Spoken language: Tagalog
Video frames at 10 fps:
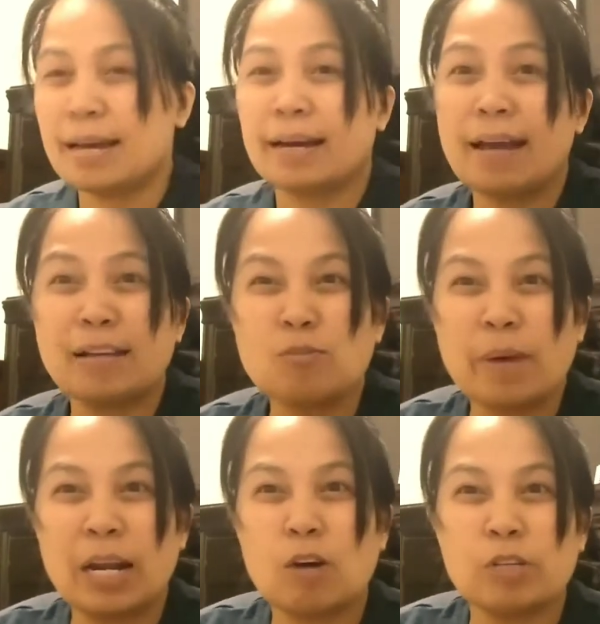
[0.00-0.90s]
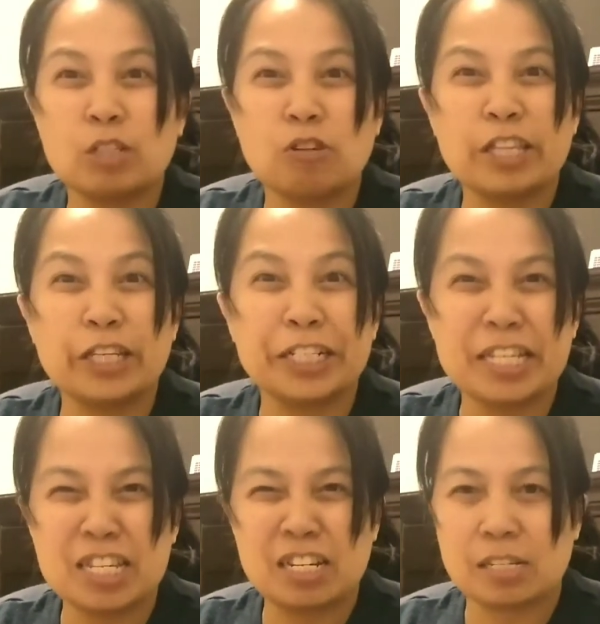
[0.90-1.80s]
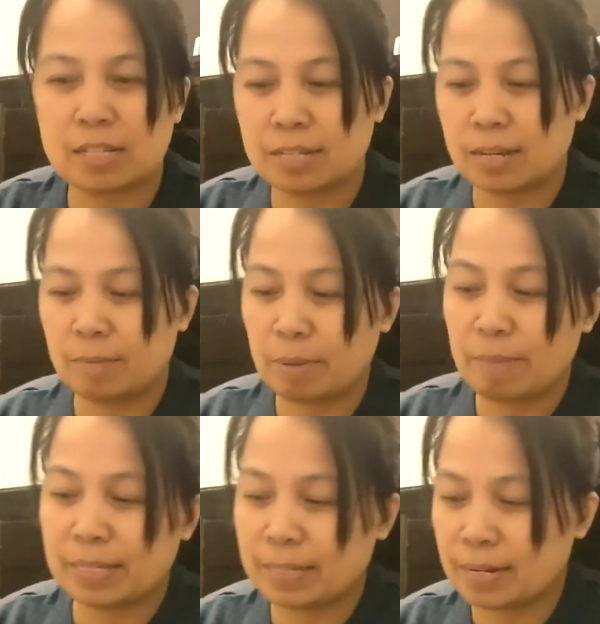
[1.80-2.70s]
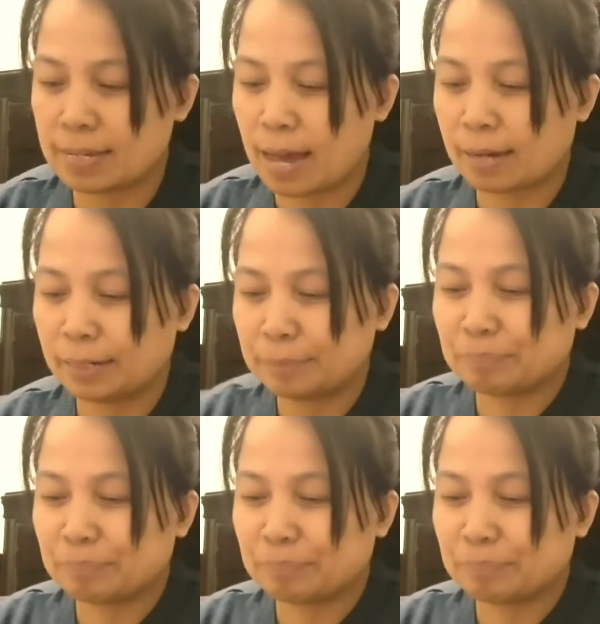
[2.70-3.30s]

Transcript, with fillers: Kaya nga tumagal ako dito ng 13 years kasi mabait sila sa akin.